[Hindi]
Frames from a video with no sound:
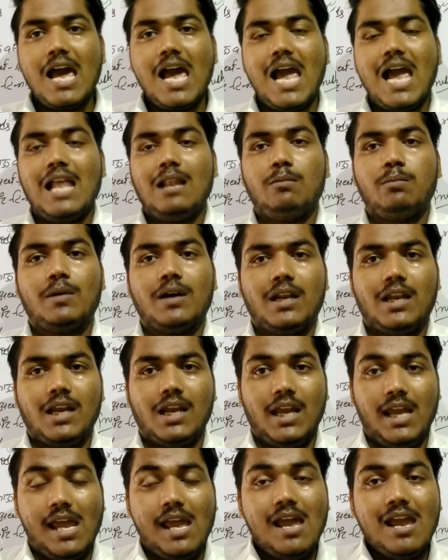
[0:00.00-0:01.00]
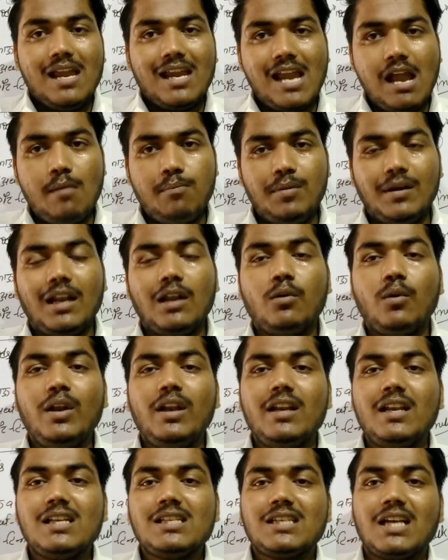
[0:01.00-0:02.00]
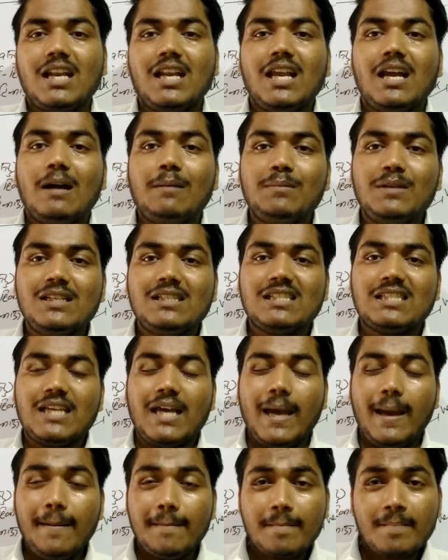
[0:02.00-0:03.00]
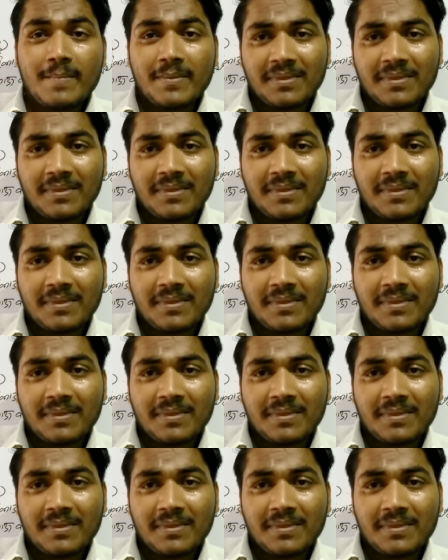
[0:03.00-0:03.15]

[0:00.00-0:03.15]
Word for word: हेल्प करेंगे कैपिटल को इंक्रीज करने का मीन्स है